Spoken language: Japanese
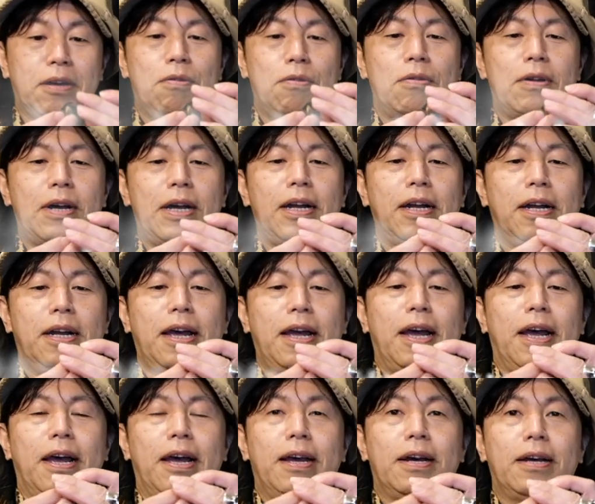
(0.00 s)
こっからね
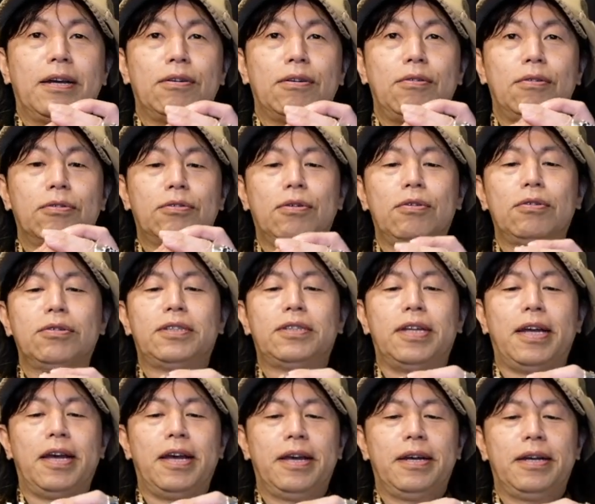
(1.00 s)
こう通し
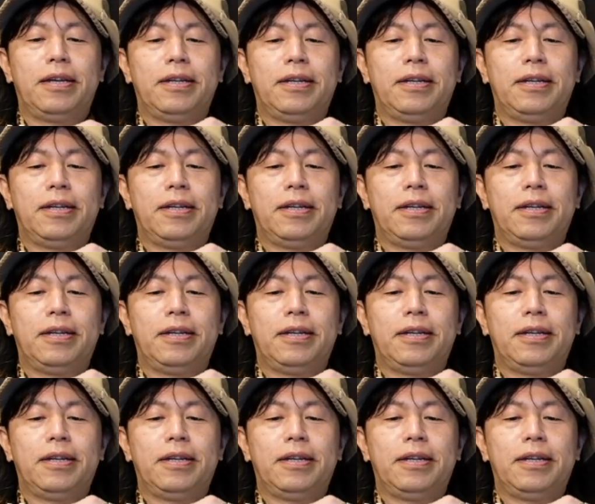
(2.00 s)
て